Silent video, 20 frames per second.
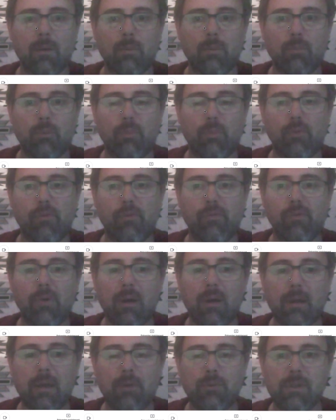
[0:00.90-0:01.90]
Pour
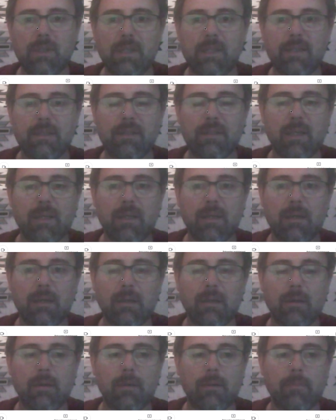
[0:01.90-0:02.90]
pouvoir
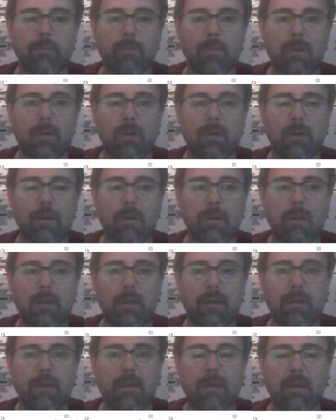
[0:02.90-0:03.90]
réutiliser
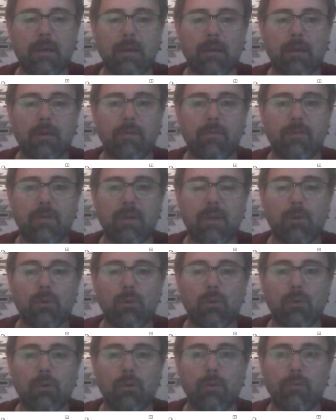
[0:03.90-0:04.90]
les
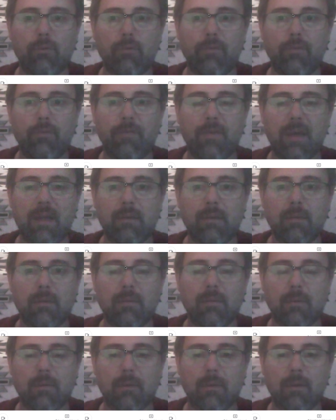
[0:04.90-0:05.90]
vidéos que vous
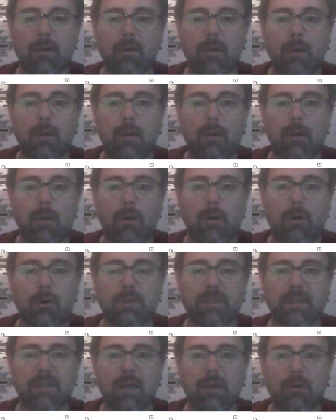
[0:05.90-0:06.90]
faites
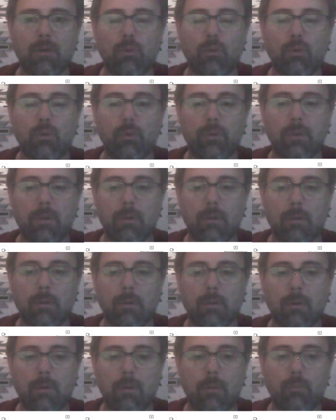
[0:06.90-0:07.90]
en synchrone
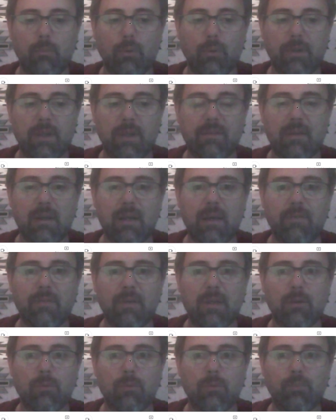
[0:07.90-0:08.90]
pour des
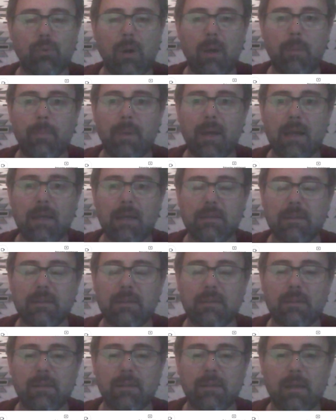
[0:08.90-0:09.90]
élèves qui ne pourraient pas
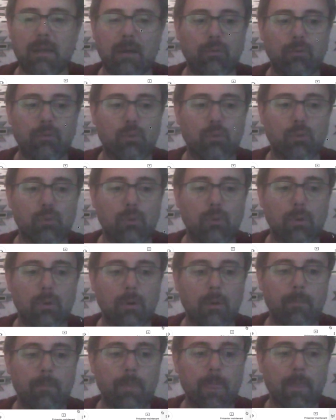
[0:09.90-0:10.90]
assister à vos
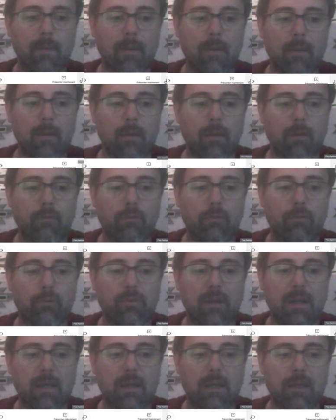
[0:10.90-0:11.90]
cours,
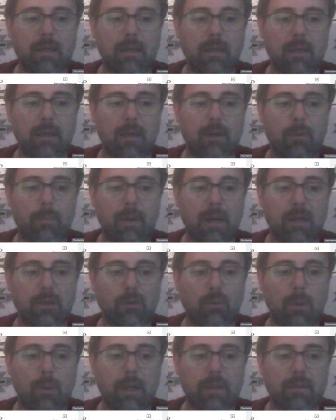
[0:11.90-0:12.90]
vous allez cliquer en bas à
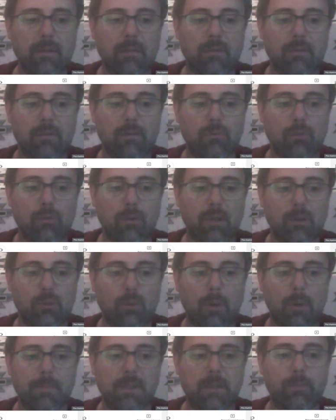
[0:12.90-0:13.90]
droite sur les
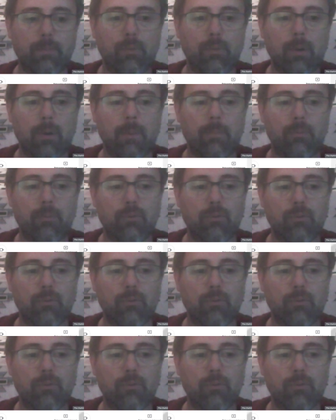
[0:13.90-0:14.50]
trois petits points plus